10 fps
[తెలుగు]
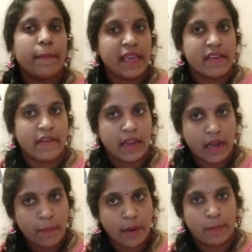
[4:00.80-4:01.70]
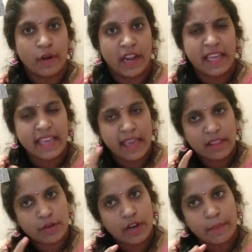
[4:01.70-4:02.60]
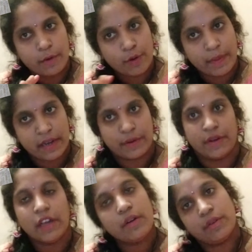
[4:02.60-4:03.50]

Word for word: బియ్యమైనా పప్పులైనా ఏది కూడా పురుగు పట్టకుండా